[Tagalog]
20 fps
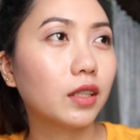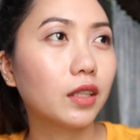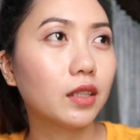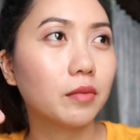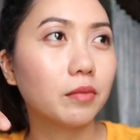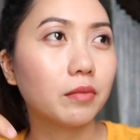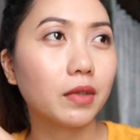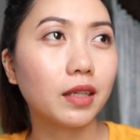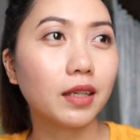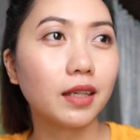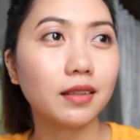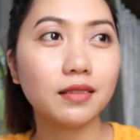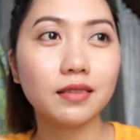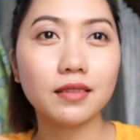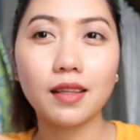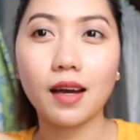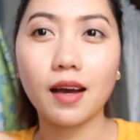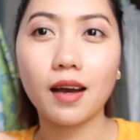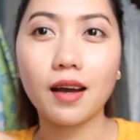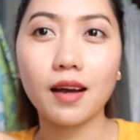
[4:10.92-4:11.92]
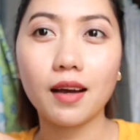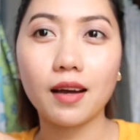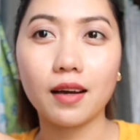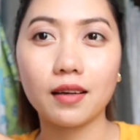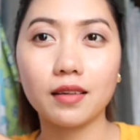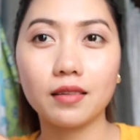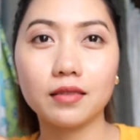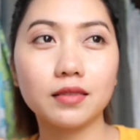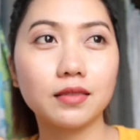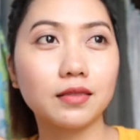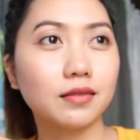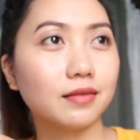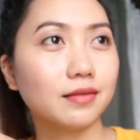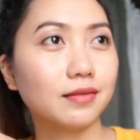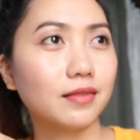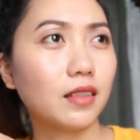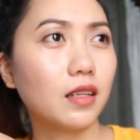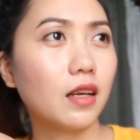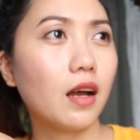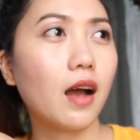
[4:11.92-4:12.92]
maganda.
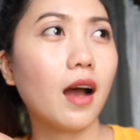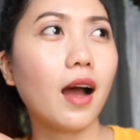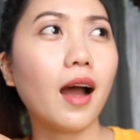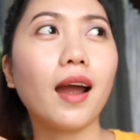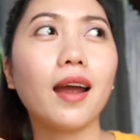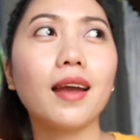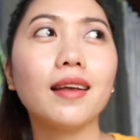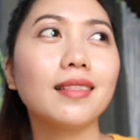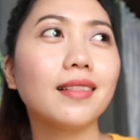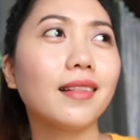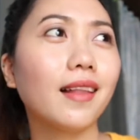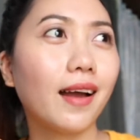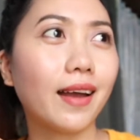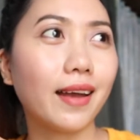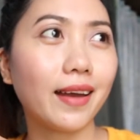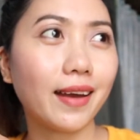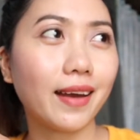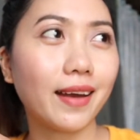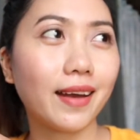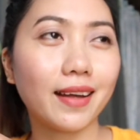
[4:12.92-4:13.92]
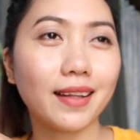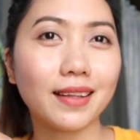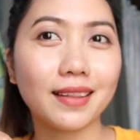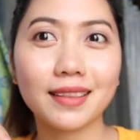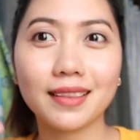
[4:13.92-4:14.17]
I like it.